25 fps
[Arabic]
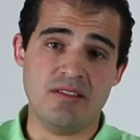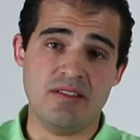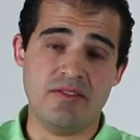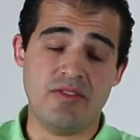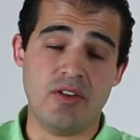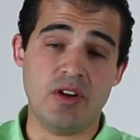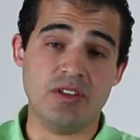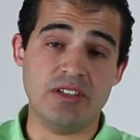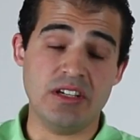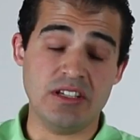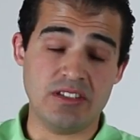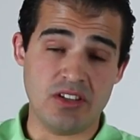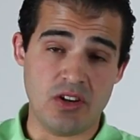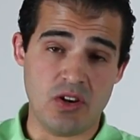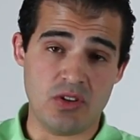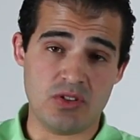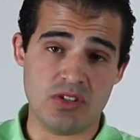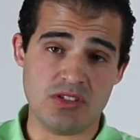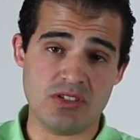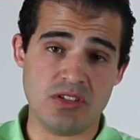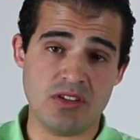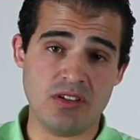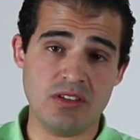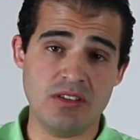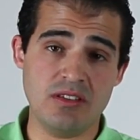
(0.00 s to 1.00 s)
في قضيه
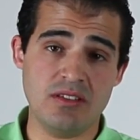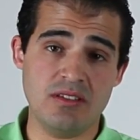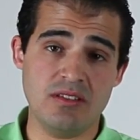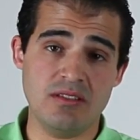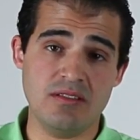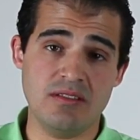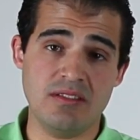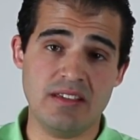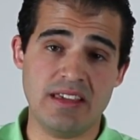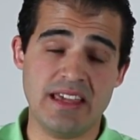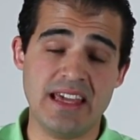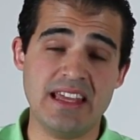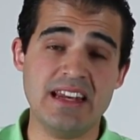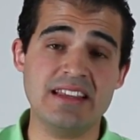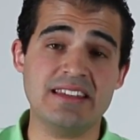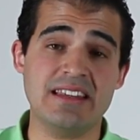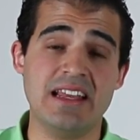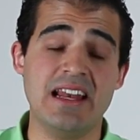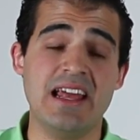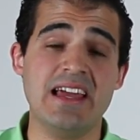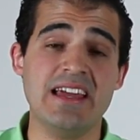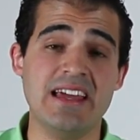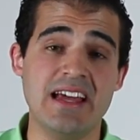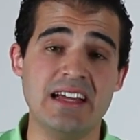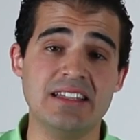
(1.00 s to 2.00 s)
الاقتصاد كانت
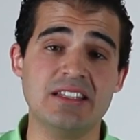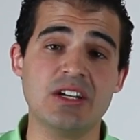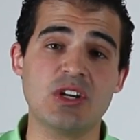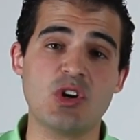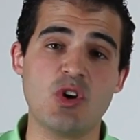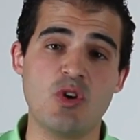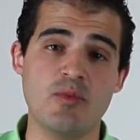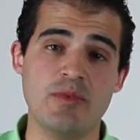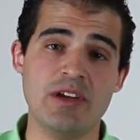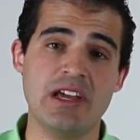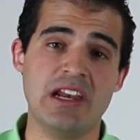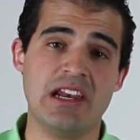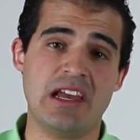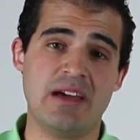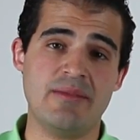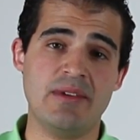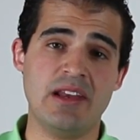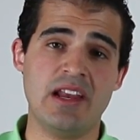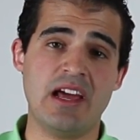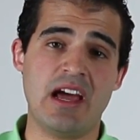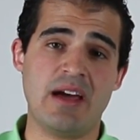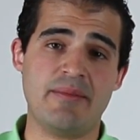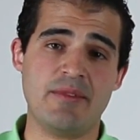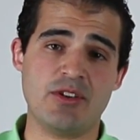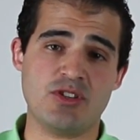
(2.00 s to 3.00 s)
الهيئات القوميه اللي
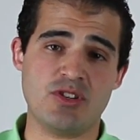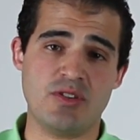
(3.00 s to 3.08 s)
عاملها احمد